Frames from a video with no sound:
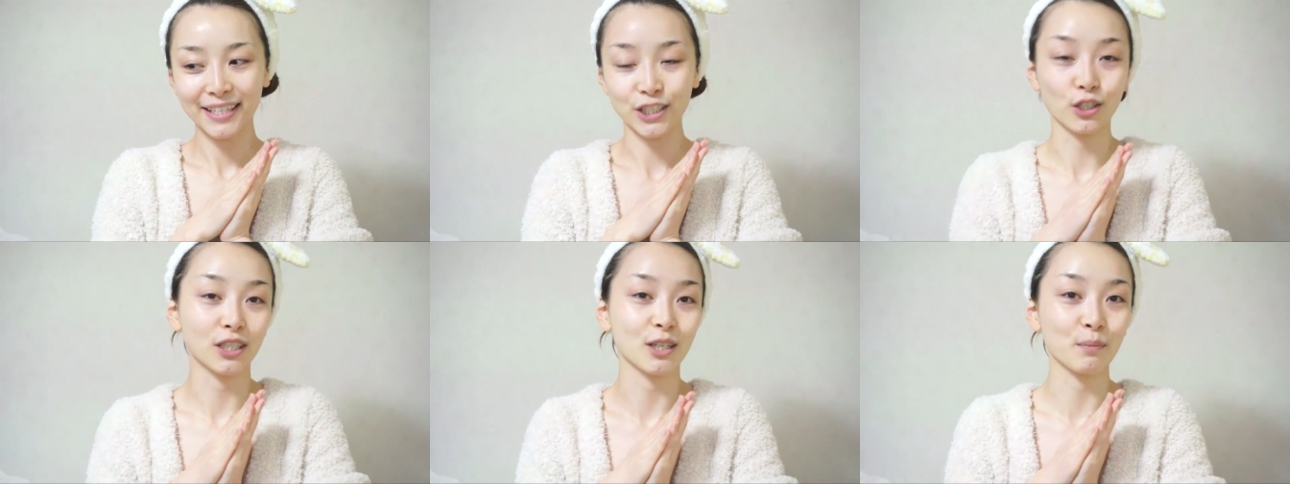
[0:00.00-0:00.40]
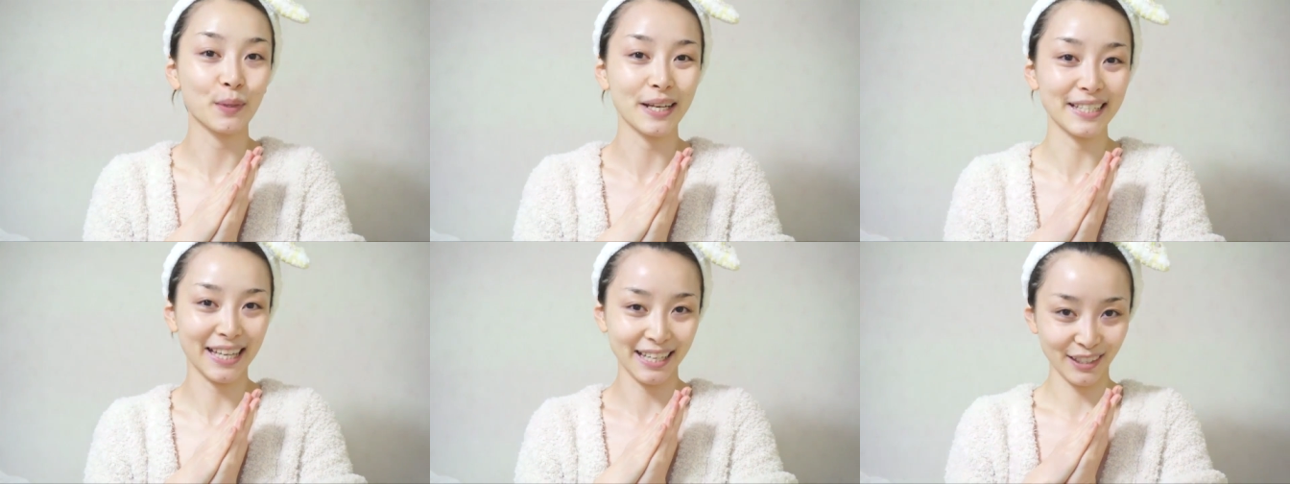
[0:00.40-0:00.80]
視聴者
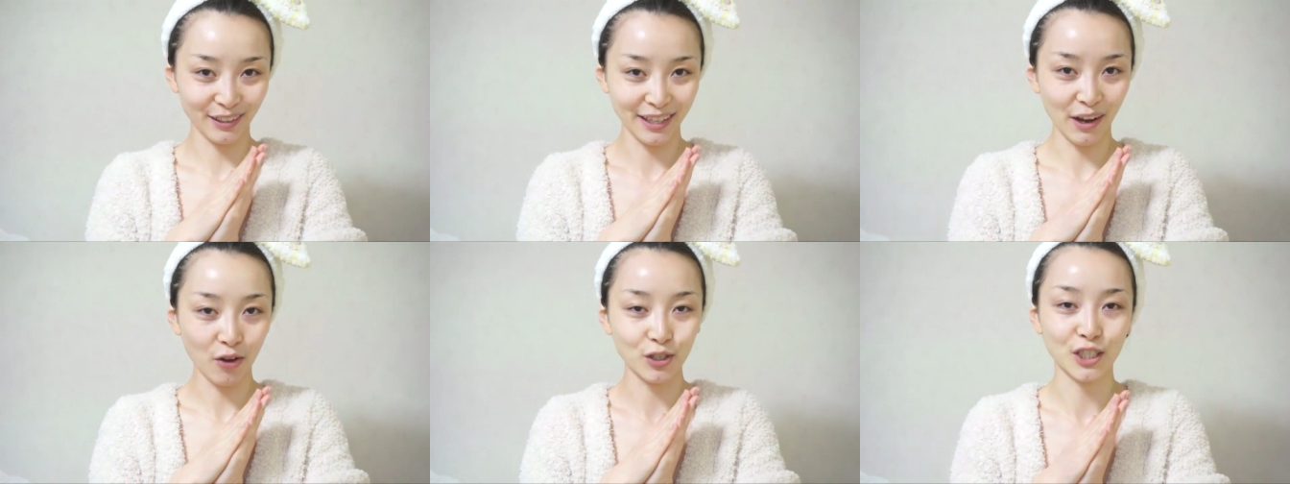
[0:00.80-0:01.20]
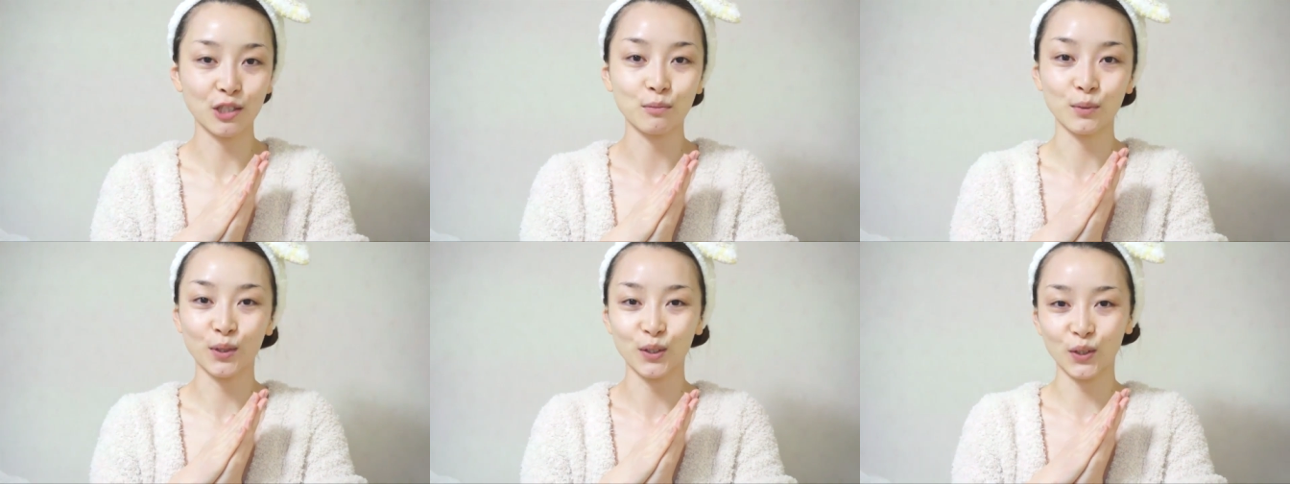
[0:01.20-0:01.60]
プレゼントで欲し
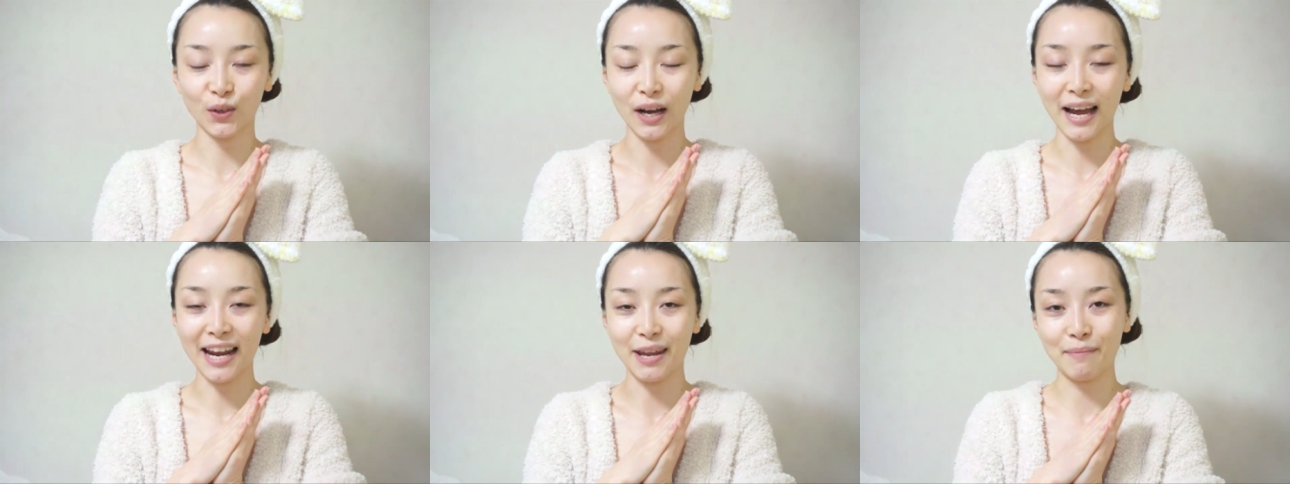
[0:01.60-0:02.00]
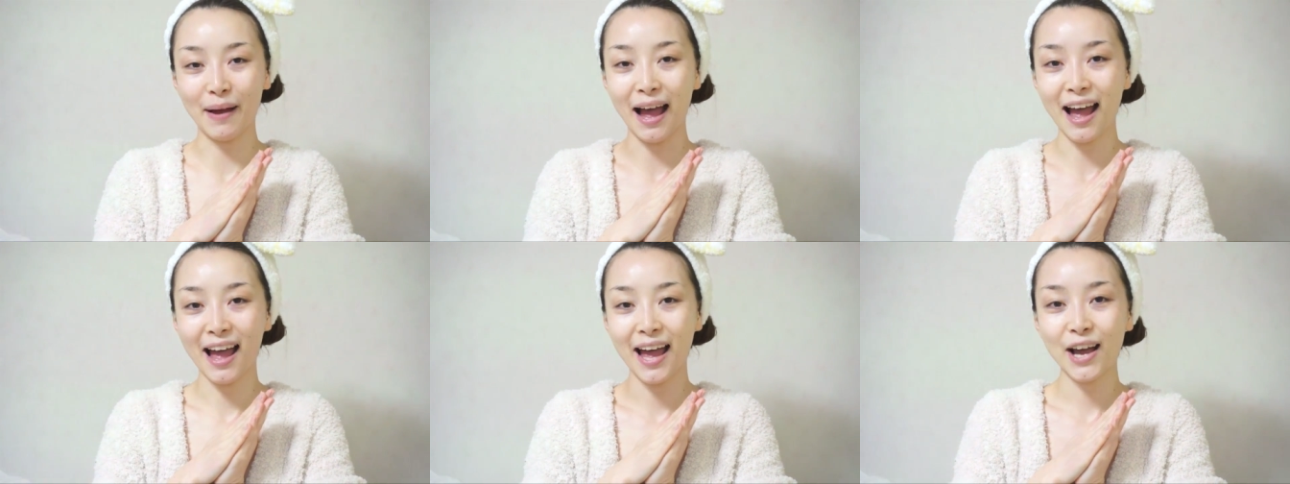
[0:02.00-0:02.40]
いものとかあれ
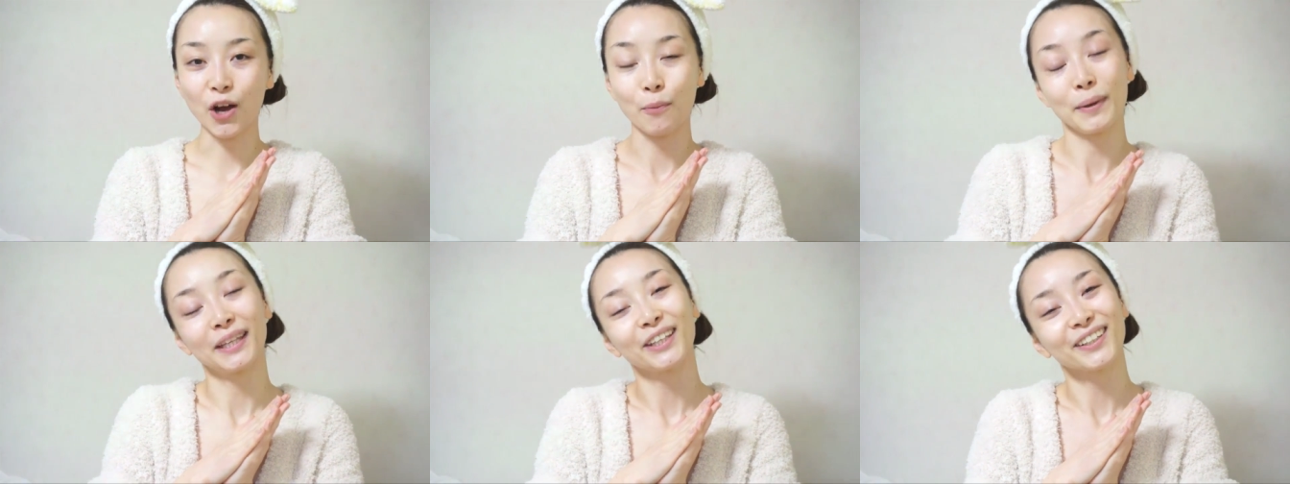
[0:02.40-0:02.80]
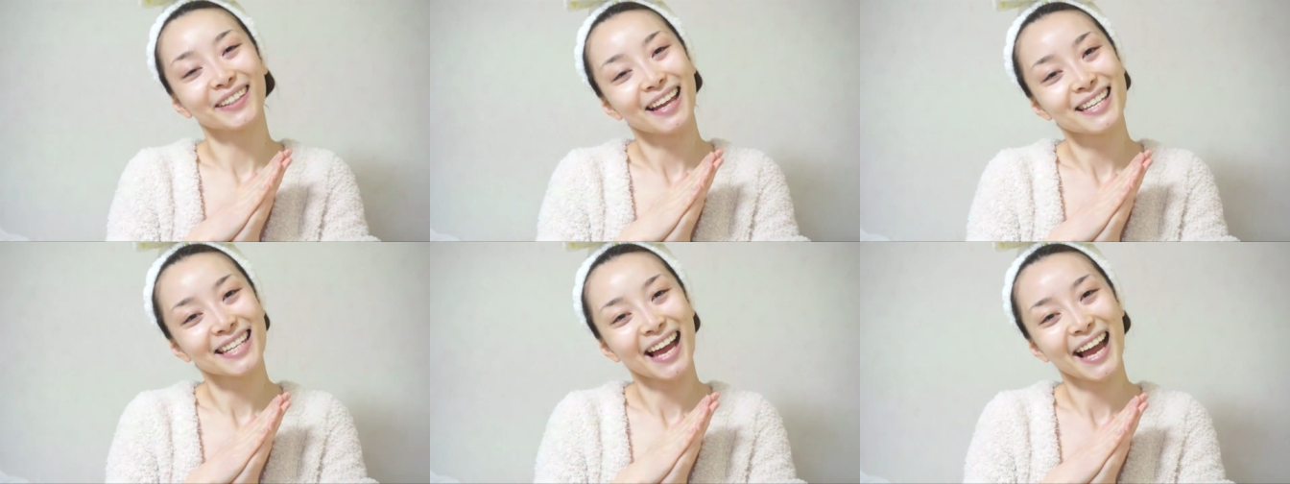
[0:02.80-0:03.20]
ばコメントく
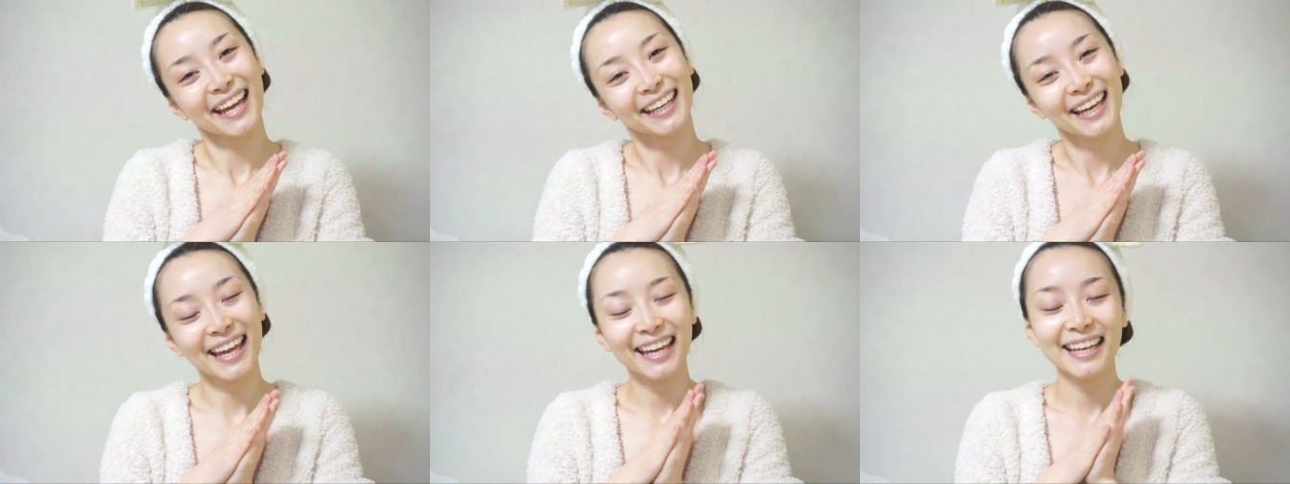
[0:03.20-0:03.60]
ださい。